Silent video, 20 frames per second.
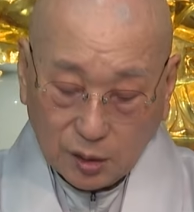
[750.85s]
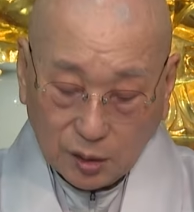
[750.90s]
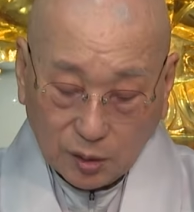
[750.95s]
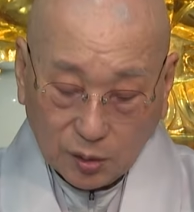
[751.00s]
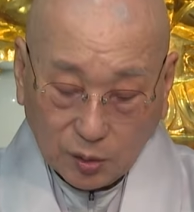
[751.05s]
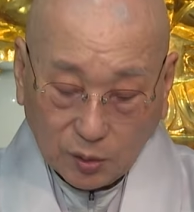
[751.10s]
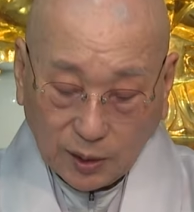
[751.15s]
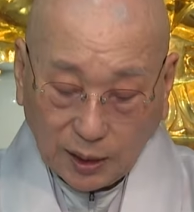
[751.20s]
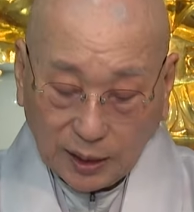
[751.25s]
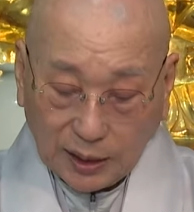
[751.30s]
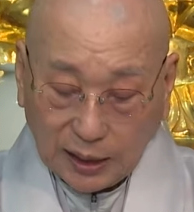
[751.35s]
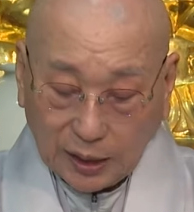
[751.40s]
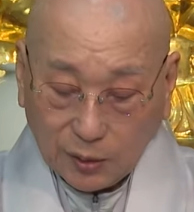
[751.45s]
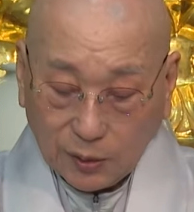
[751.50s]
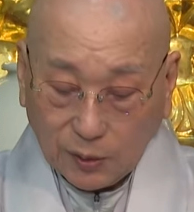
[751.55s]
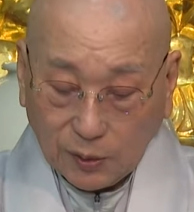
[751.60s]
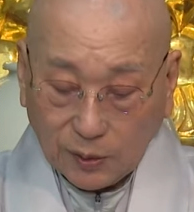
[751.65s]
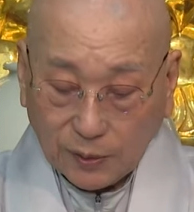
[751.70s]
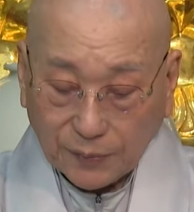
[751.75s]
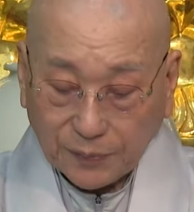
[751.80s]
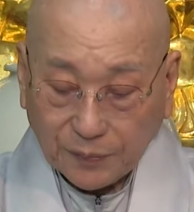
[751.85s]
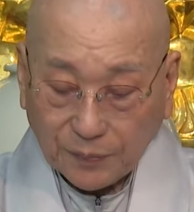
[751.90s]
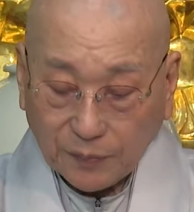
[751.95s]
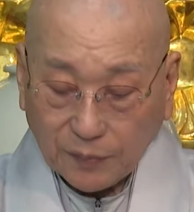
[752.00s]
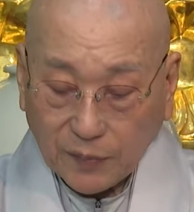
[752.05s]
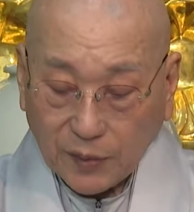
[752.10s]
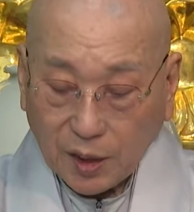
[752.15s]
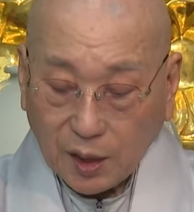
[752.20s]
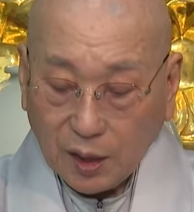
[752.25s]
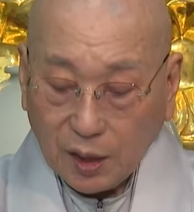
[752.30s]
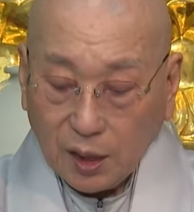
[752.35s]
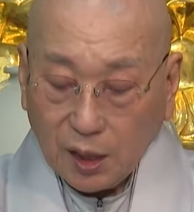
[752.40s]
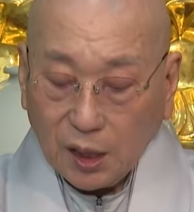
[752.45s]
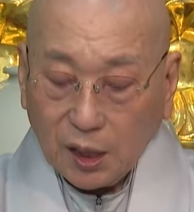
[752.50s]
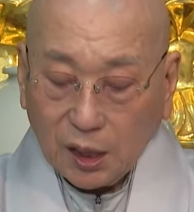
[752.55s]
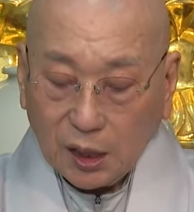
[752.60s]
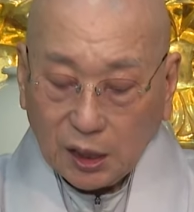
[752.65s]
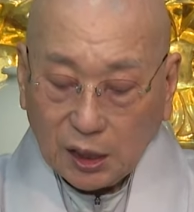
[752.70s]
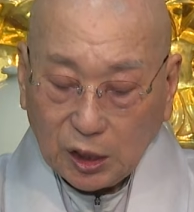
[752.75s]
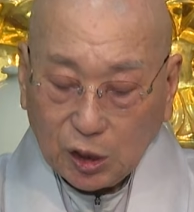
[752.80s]
농락했고
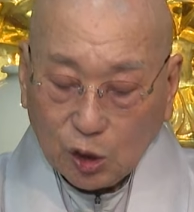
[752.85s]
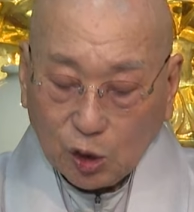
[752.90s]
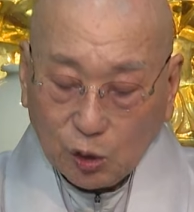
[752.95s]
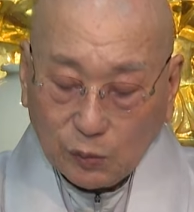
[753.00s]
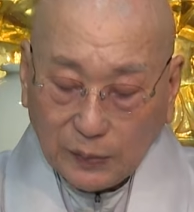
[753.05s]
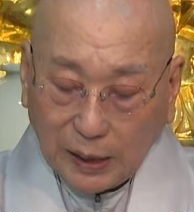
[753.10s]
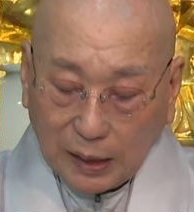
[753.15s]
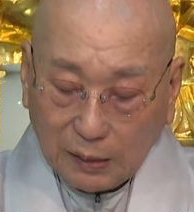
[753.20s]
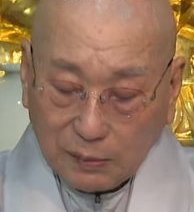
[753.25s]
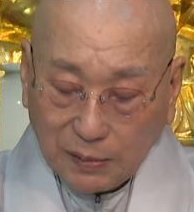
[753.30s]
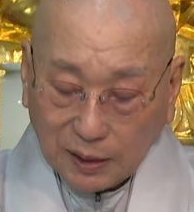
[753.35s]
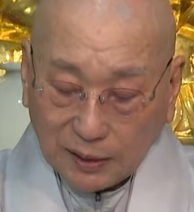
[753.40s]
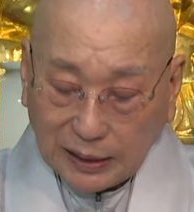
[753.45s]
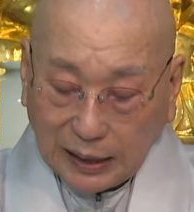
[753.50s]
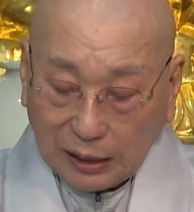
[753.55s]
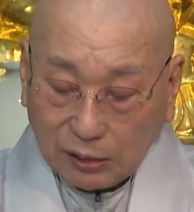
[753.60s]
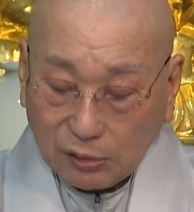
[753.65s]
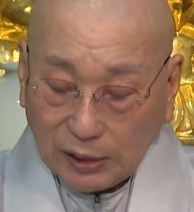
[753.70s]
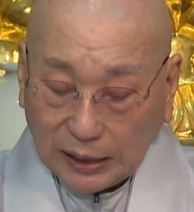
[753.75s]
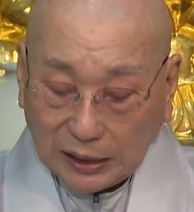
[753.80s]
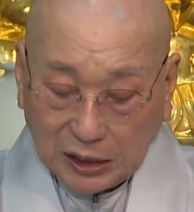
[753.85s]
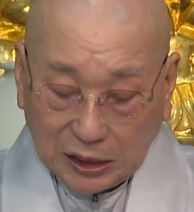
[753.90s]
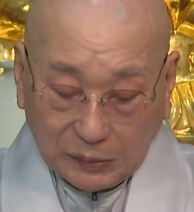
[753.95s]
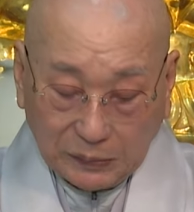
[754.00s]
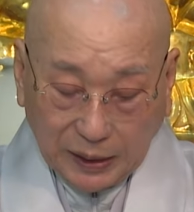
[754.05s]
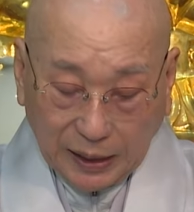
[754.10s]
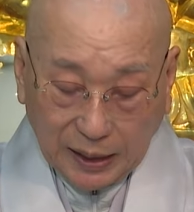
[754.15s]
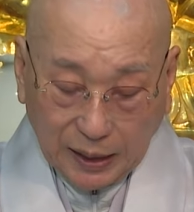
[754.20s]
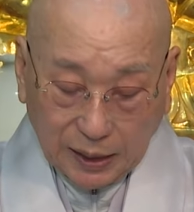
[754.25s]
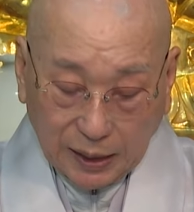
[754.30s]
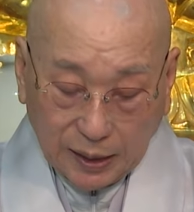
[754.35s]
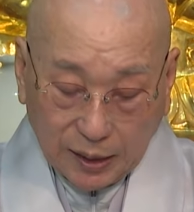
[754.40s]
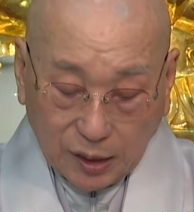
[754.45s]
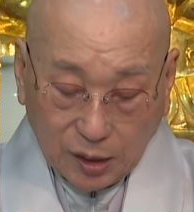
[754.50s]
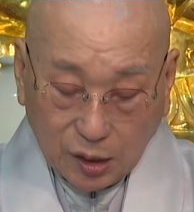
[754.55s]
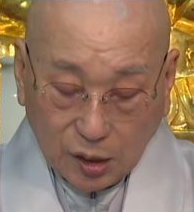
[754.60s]
이로 말미암아 하루아침에